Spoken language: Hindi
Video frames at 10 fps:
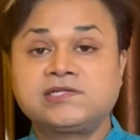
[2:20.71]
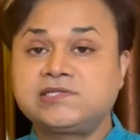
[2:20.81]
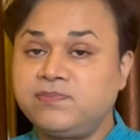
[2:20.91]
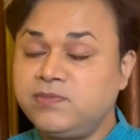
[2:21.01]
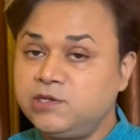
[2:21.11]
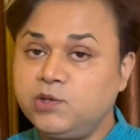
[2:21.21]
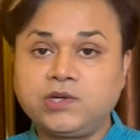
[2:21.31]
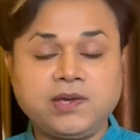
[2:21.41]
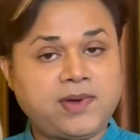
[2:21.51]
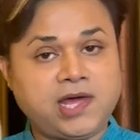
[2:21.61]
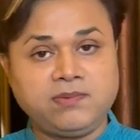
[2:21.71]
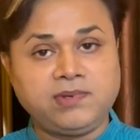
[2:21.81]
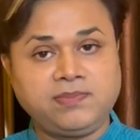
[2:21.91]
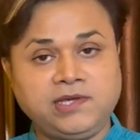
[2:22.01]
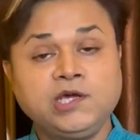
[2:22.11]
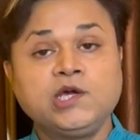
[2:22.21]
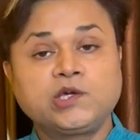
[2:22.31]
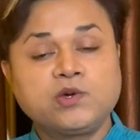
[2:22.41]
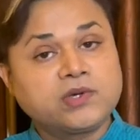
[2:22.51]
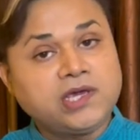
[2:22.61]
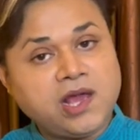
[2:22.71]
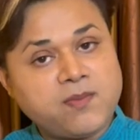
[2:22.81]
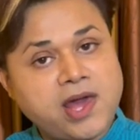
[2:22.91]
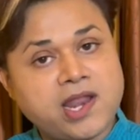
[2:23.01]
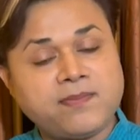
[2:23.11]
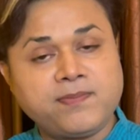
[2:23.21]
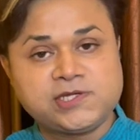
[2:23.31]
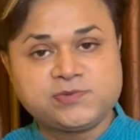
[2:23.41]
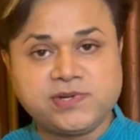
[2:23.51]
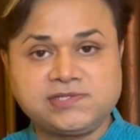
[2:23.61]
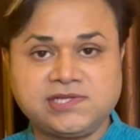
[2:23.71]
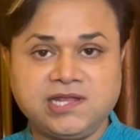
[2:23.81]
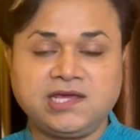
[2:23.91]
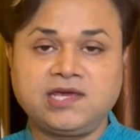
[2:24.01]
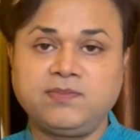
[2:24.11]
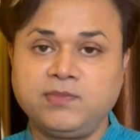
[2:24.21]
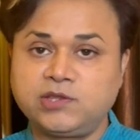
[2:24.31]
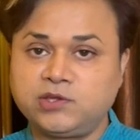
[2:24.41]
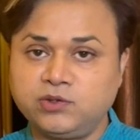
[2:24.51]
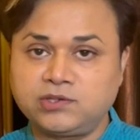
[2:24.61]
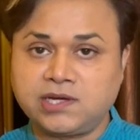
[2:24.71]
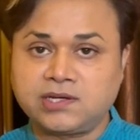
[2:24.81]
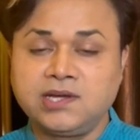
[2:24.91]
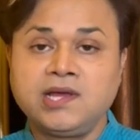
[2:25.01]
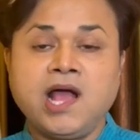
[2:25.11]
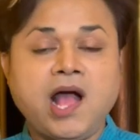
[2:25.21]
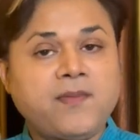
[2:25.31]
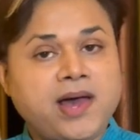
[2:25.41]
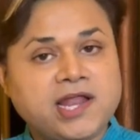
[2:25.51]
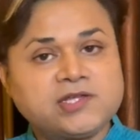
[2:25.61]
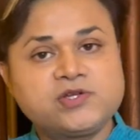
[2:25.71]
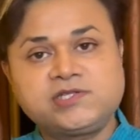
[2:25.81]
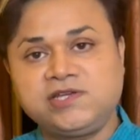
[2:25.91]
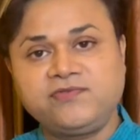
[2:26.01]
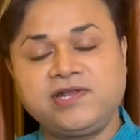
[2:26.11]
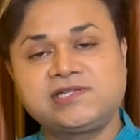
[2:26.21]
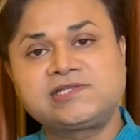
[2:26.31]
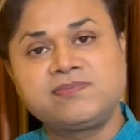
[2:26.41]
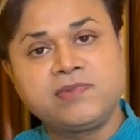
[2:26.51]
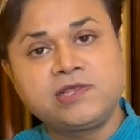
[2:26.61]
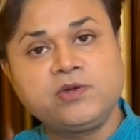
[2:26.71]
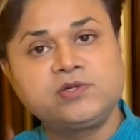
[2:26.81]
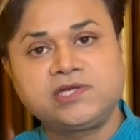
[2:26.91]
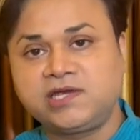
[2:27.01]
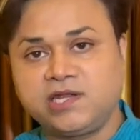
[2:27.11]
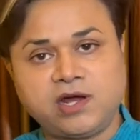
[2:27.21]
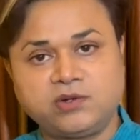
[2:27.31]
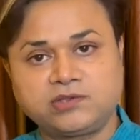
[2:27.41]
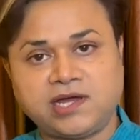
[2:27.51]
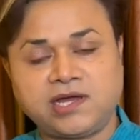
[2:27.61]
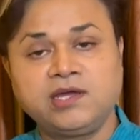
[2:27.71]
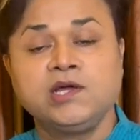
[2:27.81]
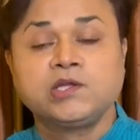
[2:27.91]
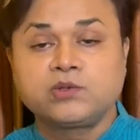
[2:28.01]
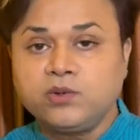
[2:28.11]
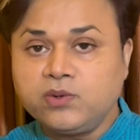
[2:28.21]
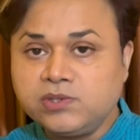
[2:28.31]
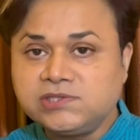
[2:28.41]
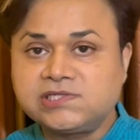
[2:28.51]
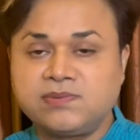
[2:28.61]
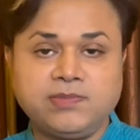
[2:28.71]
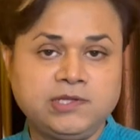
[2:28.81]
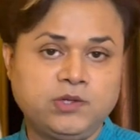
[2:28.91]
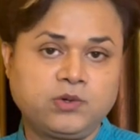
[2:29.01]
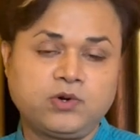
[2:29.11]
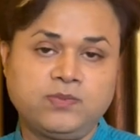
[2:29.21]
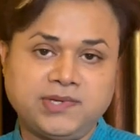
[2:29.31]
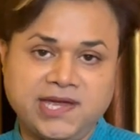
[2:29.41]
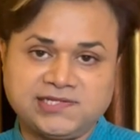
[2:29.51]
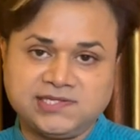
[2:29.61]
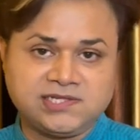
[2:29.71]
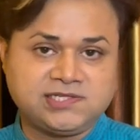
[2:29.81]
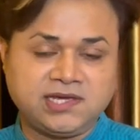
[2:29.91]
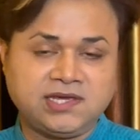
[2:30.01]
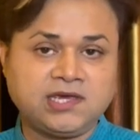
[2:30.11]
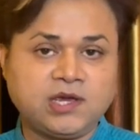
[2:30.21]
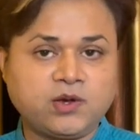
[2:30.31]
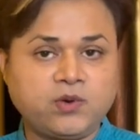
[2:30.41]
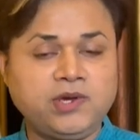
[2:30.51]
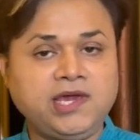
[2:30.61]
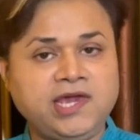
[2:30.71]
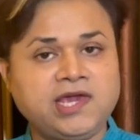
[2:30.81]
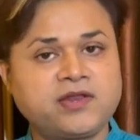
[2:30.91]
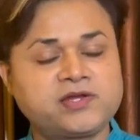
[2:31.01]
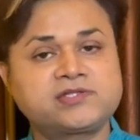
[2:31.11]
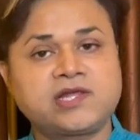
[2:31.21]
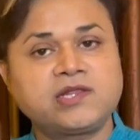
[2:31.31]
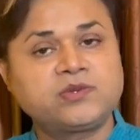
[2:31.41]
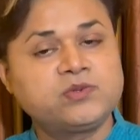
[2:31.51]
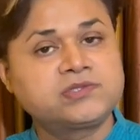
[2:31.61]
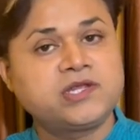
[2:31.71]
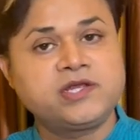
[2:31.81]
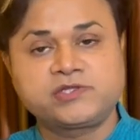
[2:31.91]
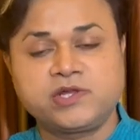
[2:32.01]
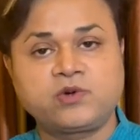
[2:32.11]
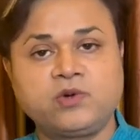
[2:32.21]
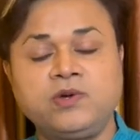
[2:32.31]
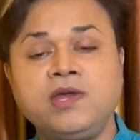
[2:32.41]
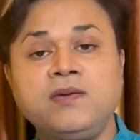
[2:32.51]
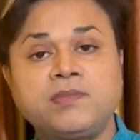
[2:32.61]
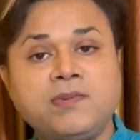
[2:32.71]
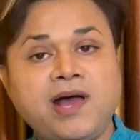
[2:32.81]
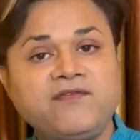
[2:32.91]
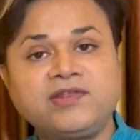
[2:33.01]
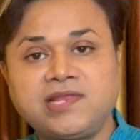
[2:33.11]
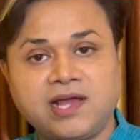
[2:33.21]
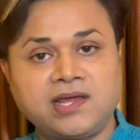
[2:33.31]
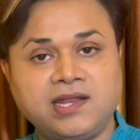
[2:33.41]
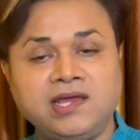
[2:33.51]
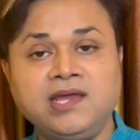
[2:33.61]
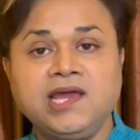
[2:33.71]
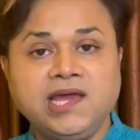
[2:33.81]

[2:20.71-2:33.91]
संबंधों के बारे में भी क्योंकि हमारा बचपन से लेकर मृत्यु तक हमारा जो जीवन है संबंधों से घिरा होता है तो उन संबंधों को हम कैसे जिए कि कोई एक रिश्ता दूसरे रिश्ते को प्रभावित ना करे